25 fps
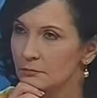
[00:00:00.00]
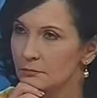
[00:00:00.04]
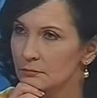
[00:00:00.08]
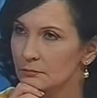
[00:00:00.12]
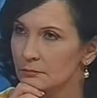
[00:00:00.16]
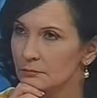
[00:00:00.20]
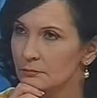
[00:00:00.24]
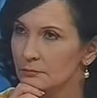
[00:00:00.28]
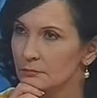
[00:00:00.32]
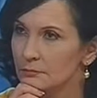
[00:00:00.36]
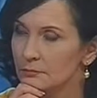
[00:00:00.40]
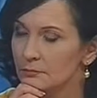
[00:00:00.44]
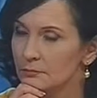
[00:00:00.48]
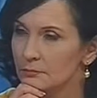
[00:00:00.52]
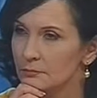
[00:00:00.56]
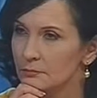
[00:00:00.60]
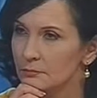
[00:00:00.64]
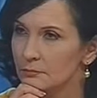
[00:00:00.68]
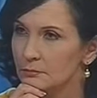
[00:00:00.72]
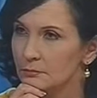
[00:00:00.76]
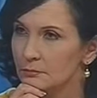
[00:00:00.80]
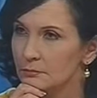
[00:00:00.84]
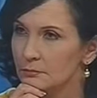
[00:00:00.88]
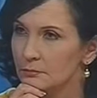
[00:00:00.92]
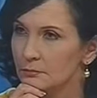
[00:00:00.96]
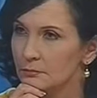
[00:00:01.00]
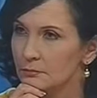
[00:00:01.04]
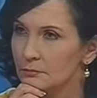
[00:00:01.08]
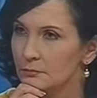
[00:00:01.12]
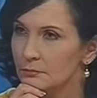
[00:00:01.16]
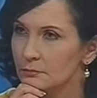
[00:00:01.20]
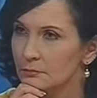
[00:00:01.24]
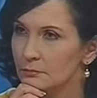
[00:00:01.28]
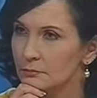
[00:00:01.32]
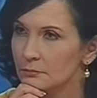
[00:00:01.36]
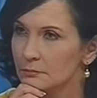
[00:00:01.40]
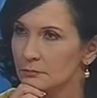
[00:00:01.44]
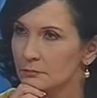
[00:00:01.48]
И, э,
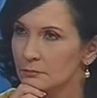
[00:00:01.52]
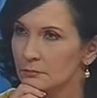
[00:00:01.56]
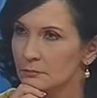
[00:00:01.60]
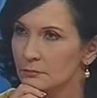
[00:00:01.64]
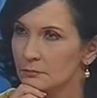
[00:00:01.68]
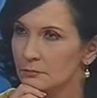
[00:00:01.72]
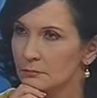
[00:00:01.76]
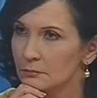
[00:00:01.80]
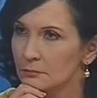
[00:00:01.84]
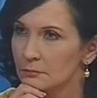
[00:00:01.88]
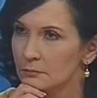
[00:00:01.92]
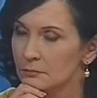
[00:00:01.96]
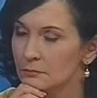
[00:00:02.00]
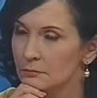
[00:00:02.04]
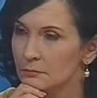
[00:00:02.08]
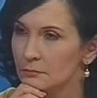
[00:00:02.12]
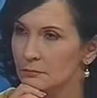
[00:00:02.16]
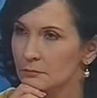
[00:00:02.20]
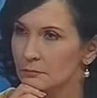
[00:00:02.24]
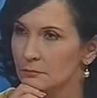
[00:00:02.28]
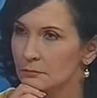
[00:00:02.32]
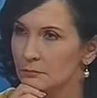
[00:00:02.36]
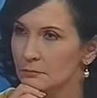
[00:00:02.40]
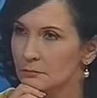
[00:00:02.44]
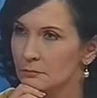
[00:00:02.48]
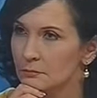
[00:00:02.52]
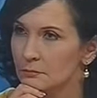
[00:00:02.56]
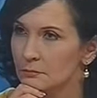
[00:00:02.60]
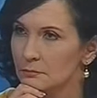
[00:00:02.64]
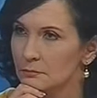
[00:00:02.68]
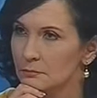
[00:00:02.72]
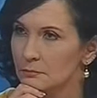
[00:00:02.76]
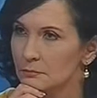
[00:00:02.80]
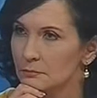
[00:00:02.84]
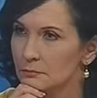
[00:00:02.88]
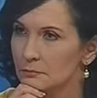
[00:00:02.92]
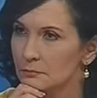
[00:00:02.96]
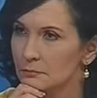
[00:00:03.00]

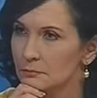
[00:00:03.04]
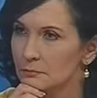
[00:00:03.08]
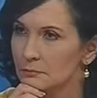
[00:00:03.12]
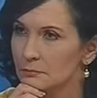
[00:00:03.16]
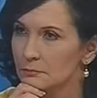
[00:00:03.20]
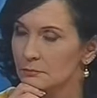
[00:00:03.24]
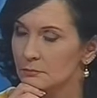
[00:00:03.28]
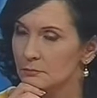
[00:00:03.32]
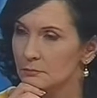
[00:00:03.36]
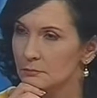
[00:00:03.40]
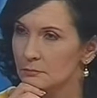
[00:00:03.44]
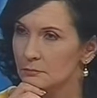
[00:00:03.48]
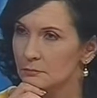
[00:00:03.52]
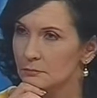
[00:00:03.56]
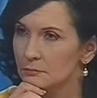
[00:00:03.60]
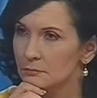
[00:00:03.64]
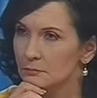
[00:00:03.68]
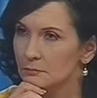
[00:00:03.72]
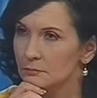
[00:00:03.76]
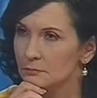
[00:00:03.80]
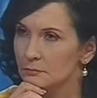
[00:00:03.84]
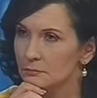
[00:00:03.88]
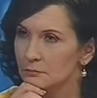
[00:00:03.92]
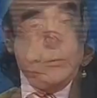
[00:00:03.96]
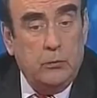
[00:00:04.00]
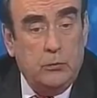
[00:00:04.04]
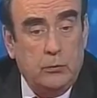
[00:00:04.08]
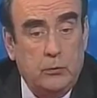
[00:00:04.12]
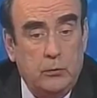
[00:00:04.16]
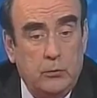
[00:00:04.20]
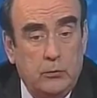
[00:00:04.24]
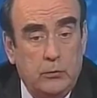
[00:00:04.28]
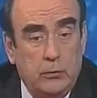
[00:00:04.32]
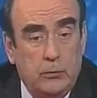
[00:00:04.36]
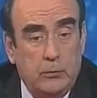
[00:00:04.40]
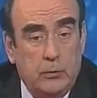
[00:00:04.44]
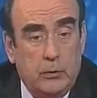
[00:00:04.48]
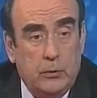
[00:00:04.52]
конечно, это не дает
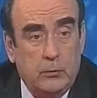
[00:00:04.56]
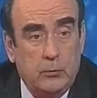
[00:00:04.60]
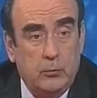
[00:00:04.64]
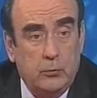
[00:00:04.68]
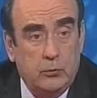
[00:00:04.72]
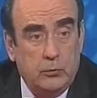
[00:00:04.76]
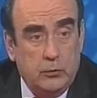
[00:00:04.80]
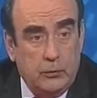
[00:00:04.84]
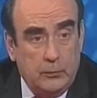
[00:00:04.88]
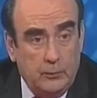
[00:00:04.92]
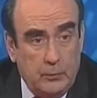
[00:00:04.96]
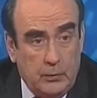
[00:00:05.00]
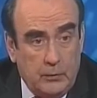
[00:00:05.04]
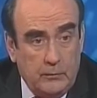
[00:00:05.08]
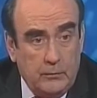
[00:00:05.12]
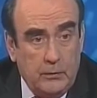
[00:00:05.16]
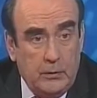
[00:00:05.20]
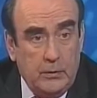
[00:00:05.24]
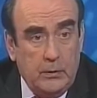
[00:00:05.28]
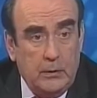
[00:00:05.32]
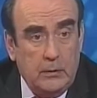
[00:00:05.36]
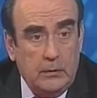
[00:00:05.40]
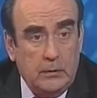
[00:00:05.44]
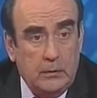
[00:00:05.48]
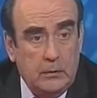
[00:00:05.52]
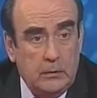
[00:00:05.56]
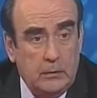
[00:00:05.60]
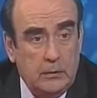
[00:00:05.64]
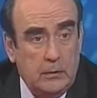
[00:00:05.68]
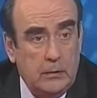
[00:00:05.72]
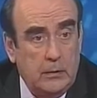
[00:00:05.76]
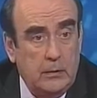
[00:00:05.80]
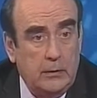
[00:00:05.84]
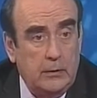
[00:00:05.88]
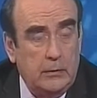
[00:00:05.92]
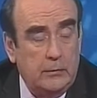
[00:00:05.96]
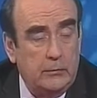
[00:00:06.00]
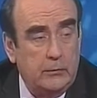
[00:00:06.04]
людям работать. Проверять,
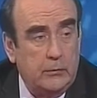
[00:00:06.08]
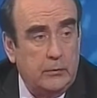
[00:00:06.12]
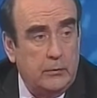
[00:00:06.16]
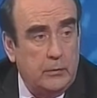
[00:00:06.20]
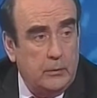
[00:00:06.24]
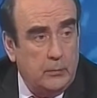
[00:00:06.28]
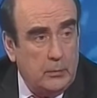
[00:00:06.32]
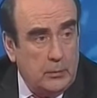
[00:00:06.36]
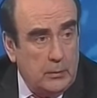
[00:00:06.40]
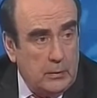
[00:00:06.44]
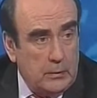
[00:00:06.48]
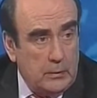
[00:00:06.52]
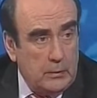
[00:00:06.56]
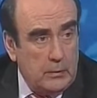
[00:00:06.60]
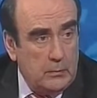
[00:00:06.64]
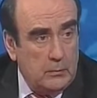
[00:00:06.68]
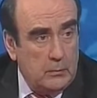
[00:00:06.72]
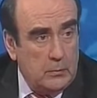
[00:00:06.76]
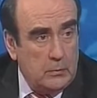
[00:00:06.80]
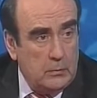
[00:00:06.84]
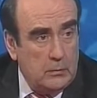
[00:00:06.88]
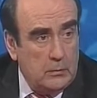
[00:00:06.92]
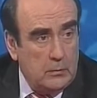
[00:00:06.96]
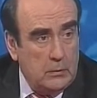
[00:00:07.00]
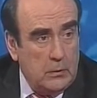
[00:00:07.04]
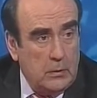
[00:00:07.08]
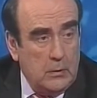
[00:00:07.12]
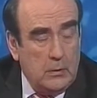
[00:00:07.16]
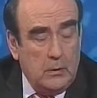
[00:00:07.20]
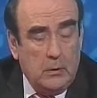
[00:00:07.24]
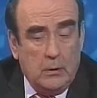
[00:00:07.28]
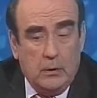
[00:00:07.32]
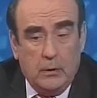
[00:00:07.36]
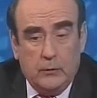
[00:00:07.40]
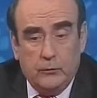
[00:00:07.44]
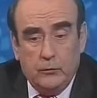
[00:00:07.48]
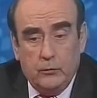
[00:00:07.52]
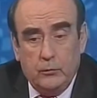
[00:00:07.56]
контролировать необходимо.
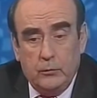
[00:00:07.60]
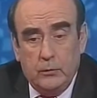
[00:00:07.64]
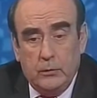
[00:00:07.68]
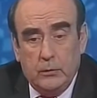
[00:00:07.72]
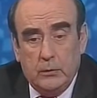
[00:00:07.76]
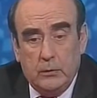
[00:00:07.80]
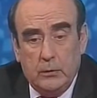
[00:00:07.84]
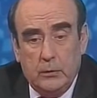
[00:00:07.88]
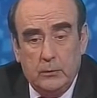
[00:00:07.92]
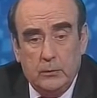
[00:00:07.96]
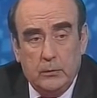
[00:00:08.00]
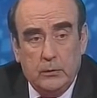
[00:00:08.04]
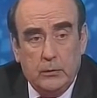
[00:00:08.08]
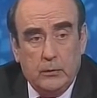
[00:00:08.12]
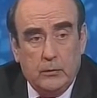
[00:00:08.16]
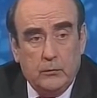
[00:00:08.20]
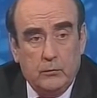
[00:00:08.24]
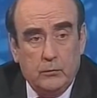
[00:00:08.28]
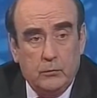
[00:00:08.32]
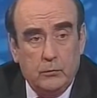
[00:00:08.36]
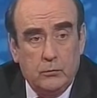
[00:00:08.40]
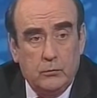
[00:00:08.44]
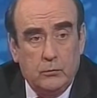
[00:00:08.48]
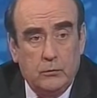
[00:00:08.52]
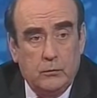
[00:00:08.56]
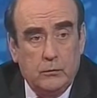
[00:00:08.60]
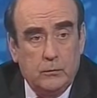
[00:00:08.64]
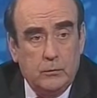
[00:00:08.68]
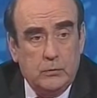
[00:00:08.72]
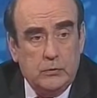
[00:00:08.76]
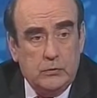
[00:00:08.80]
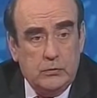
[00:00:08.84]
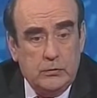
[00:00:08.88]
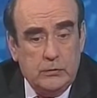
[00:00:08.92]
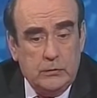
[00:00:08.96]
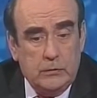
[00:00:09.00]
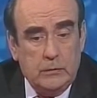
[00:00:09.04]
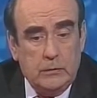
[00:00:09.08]
Особенно там, где расходуются
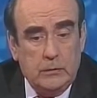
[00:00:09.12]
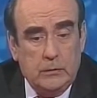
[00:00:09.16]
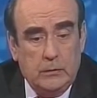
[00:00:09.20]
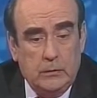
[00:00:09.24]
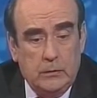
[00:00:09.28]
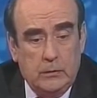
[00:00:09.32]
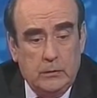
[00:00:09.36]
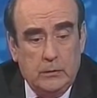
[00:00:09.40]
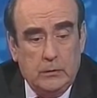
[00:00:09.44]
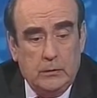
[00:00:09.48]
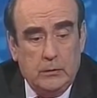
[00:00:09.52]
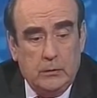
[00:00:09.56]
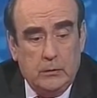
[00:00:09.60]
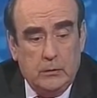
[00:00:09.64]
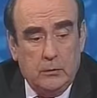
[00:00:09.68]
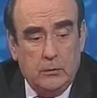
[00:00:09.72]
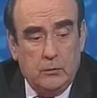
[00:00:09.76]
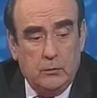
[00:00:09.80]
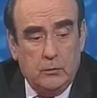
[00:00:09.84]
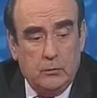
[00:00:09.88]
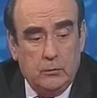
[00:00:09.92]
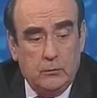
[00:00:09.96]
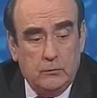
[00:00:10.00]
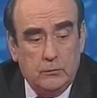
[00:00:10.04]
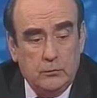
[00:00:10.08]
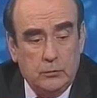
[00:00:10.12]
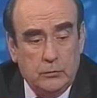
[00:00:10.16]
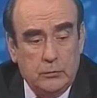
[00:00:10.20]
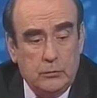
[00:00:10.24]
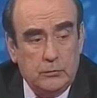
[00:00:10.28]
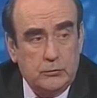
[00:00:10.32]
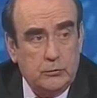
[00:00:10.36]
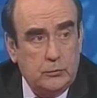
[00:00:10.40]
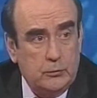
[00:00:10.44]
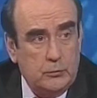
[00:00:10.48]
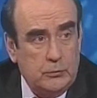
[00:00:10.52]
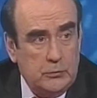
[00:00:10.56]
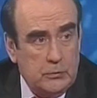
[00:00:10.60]
бюджетные деньги. Но все
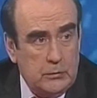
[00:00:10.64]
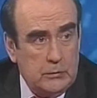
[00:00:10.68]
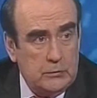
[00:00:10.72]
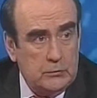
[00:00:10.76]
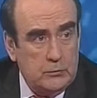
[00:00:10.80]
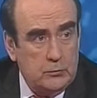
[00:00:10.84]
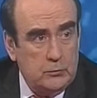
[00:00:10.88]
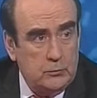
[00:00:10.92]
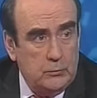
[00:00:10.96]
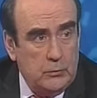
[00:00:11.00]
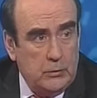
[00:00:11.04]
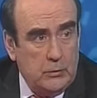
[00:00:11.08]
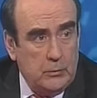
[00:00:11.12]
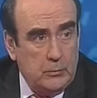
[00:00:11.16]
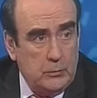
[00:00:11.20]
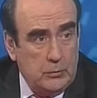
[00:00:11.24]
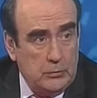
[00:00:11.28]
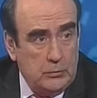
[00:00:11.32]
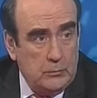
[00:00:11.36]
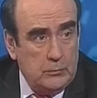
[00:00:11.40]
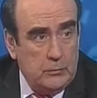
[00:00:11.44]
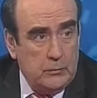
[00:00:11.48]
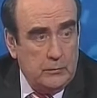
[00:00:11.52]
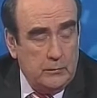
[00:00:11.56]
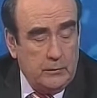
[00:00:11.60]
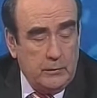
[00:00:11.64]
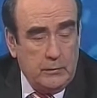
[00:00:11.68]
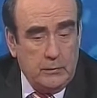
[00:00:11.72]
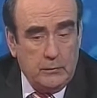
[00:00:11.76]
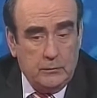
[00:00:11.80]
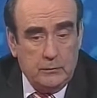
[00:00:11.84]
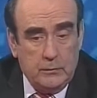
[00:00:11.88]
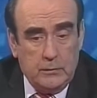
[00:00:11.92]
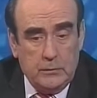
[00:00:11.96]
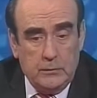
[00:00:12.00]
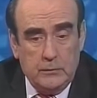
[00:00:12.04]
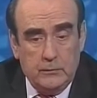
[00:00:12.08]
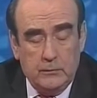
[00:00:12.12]
должно быть разумно. Об этом говорил
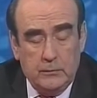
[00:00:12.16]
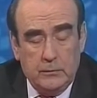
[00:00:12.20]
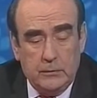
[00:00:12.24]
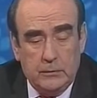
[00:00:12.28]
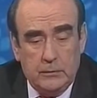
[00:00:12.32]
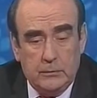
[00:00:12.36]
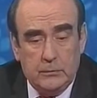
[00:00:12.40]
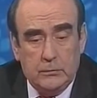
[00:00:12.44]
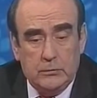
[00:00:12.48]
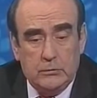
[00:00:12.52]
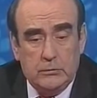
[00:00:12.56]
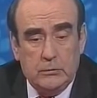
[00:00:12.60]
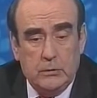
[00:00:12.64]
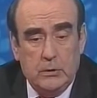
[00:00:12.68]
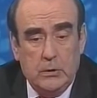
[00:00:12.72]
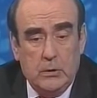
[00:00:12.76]
Владимир Владимирович.